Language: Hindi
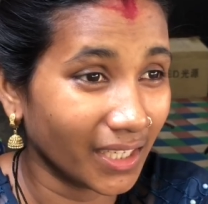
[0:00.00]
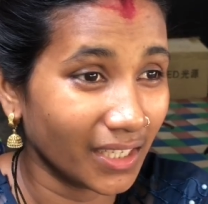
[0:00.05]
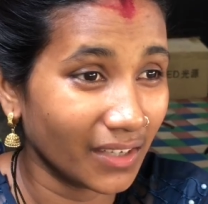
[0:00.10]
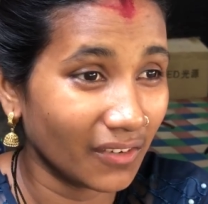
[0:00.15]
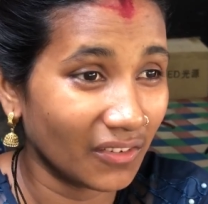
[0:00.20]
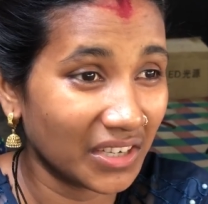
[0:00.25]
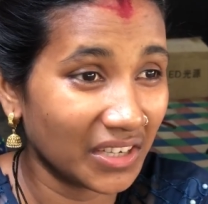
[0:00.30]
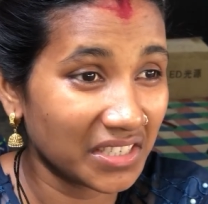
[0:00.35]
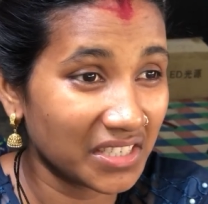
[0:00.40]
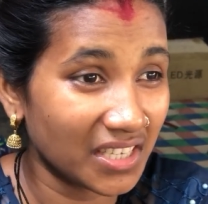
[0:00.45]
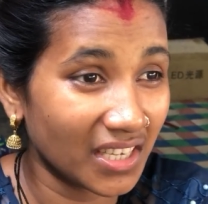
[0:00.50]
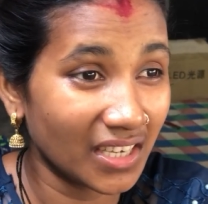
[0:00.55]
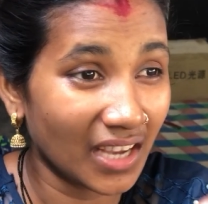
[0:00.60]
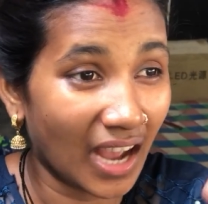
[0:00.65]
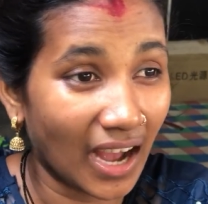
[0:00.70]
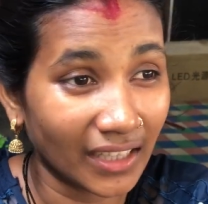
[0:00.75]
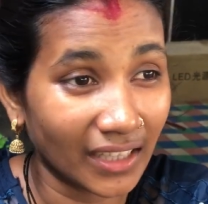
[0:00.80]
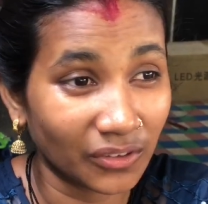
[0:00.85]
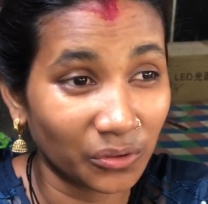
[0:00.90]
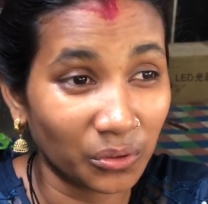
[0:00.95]
नहीं वैसे
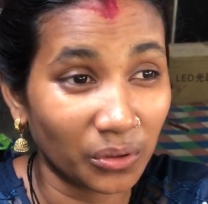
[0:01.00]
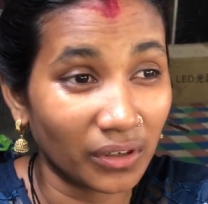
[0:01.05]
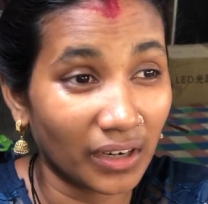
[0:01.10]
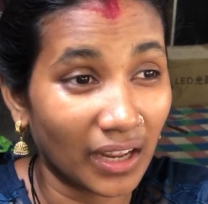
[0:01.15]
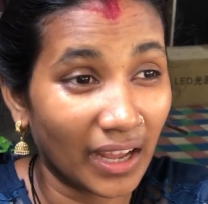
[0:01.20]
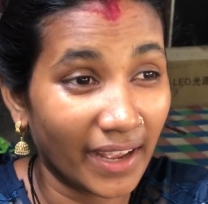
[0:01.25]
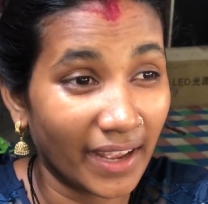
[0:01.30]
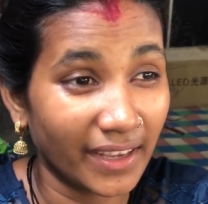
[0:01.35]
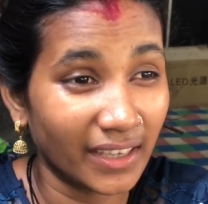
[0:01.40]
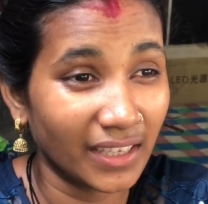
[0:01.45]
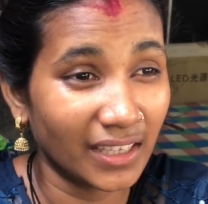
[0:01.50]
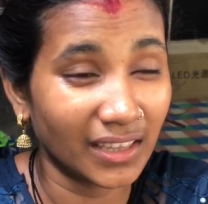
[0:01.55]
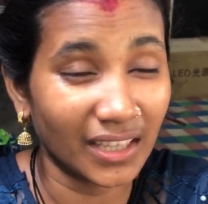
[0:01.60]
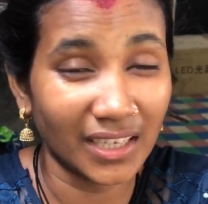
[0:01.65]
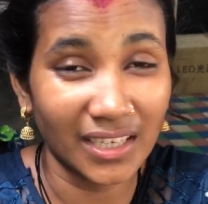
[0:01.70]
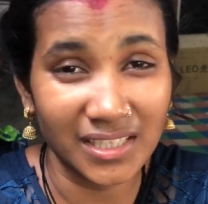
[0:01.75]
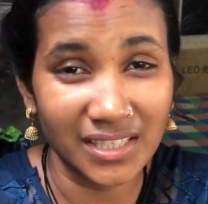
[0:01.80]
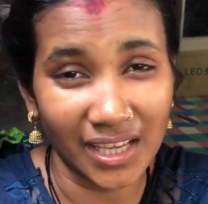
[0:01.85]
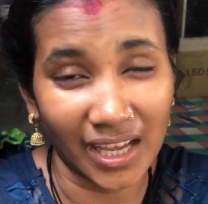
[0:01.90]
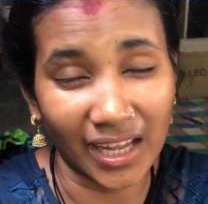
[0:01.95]
याद हो रहा है
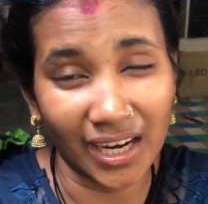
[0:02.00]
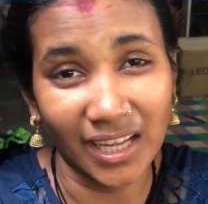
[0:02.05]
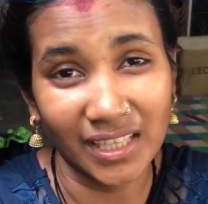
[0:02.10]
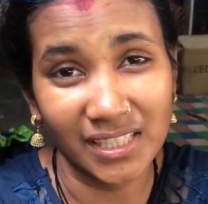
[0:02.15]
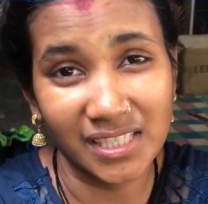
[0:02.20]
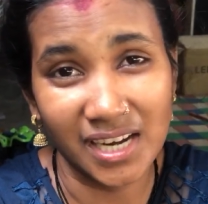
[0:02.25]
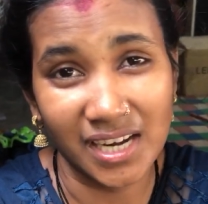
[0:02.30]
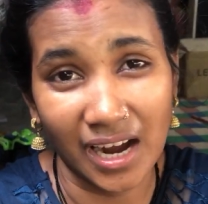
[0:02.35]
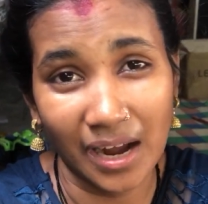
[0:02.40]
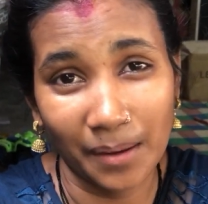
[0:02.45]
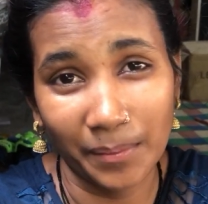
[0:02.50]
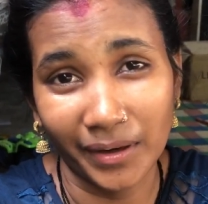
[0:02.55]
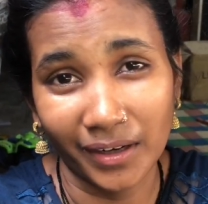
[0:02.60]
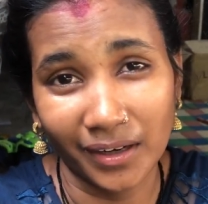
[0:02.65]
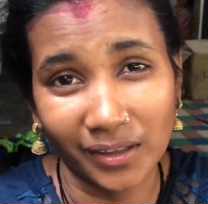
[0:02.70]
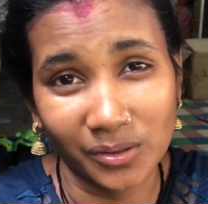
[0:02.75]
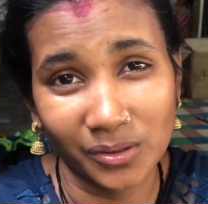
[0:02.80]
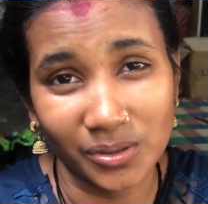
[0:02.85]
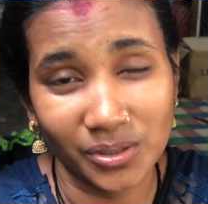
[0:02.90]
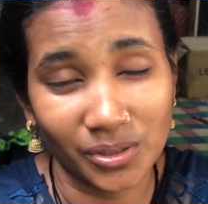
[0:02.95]
इतना सारा आज काम है
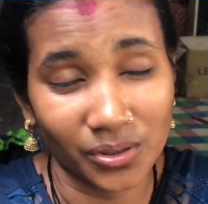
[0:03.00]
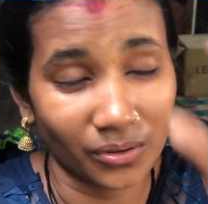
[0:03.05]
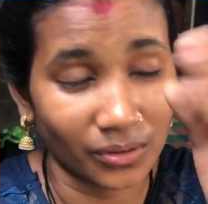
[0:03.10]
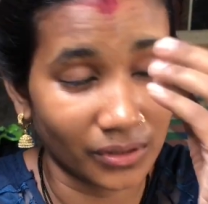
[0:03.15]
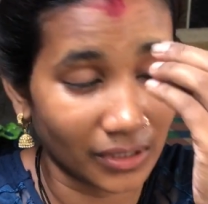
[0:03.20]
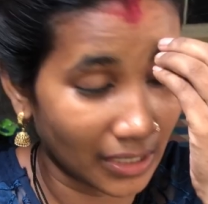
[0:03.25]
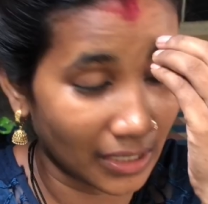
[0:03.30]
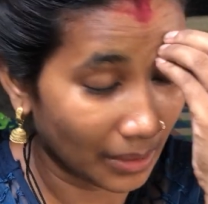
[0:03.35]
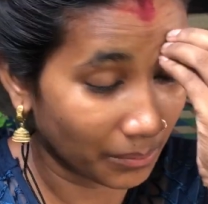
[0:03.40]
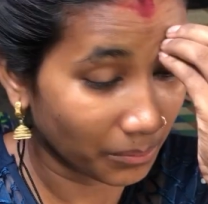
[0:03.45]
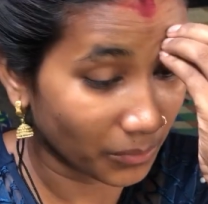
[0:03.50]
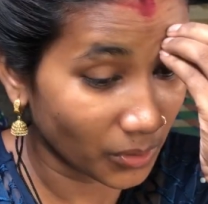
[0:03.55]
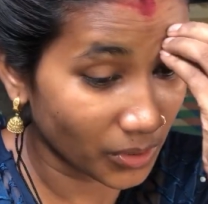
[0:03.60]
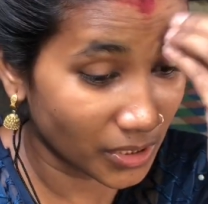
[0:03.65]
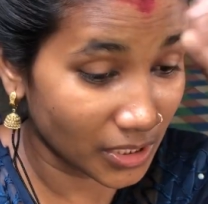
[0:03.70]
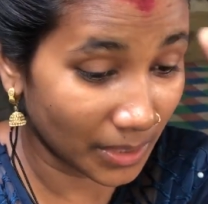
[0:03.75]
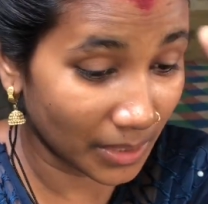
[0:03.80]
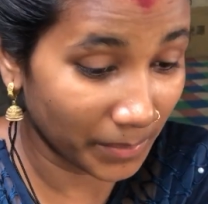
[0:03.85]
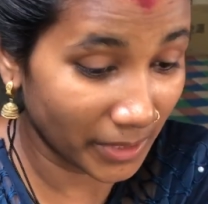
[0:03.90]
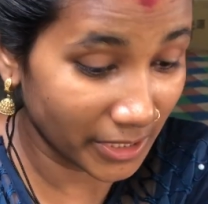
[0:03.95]
ना दोस्तों कि हमको
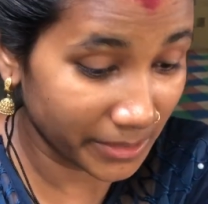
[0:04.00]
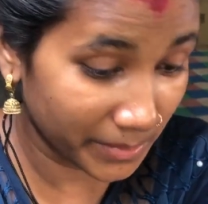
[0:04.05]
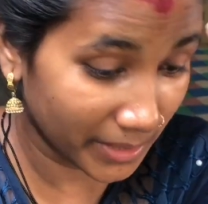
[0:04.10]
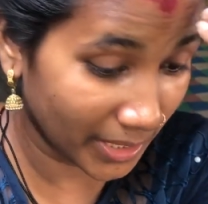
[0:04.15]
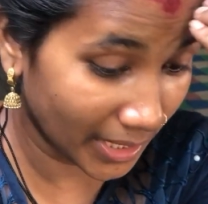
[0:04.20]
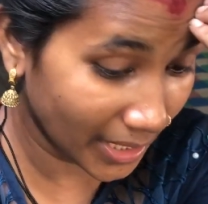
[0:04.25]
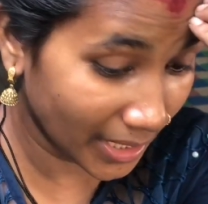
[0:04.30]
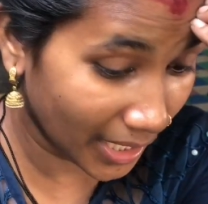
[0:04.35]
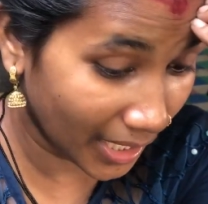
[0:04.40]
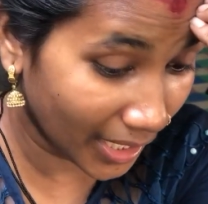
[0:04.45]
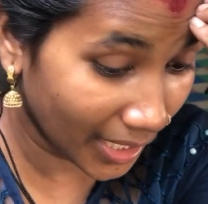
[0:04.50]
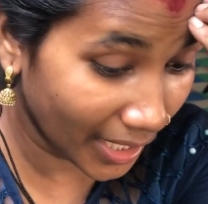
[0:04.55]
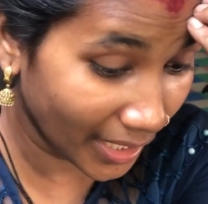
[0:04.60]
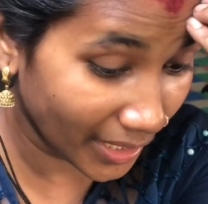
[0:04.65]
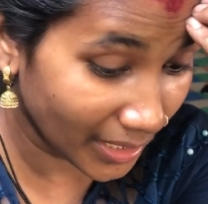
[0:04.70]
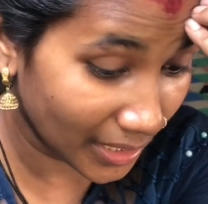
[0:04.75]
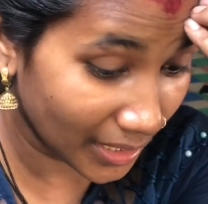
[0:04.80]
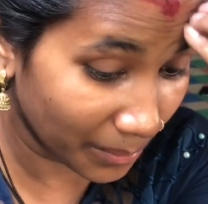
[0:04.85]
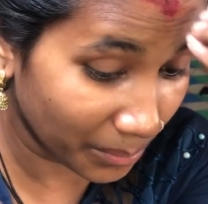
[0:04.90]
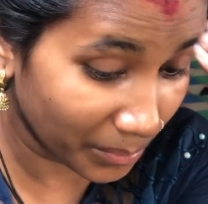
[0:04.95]
समझ में नहीं आ रहा है
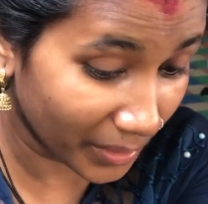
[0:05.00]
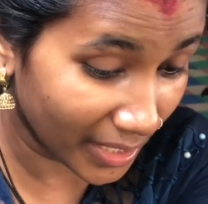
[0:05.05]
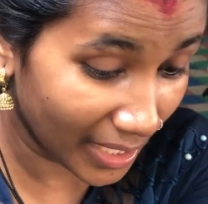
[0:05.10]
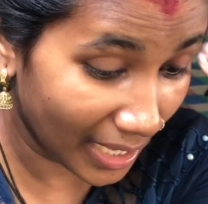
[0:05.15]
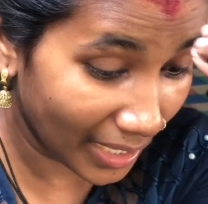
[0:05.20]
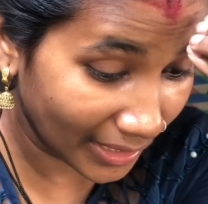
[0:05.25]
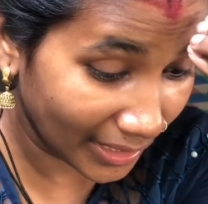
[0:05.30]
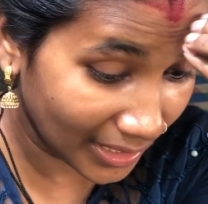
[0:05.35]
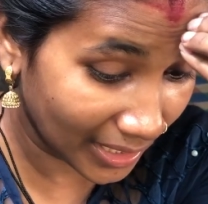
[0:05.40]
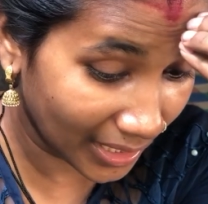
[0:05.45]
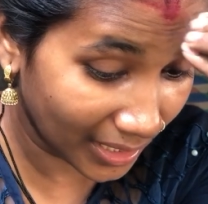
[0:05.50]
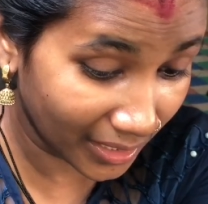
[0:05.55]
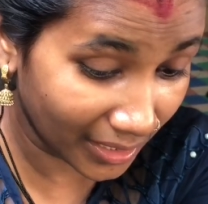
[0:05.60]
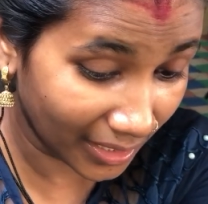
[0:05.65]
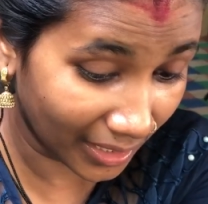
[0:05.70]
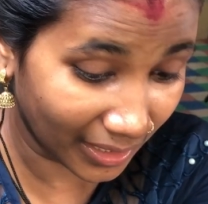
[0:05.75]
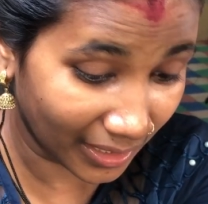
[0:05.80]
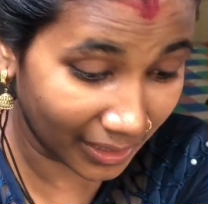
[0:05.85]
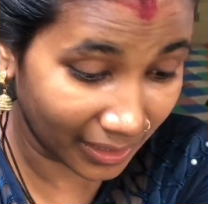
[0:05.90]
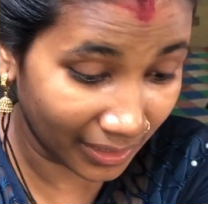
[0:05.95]
कि हम क्या क्या
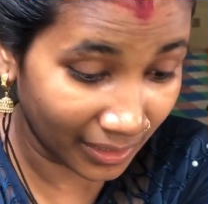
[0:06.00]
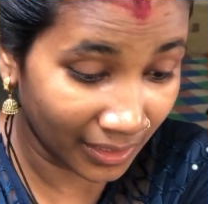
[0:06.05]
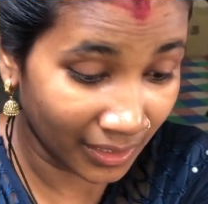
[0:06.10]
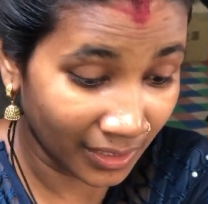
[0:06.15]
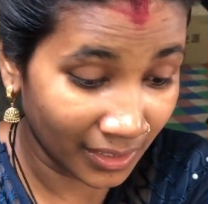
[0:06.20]
करें